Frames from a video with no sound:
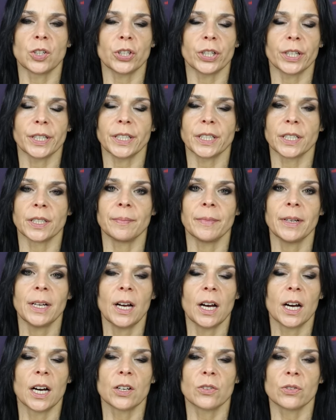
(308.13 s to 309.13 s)
Tschechien.
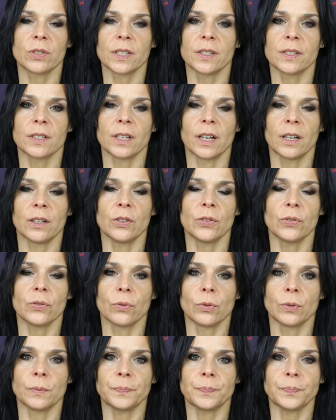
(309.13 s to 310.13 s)
Also das sind alles
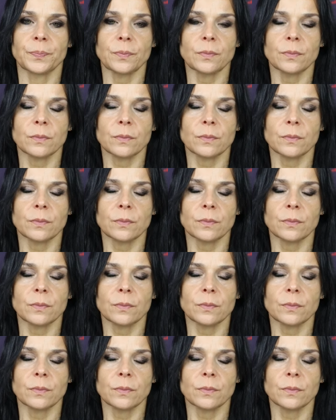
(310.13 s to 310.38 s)
so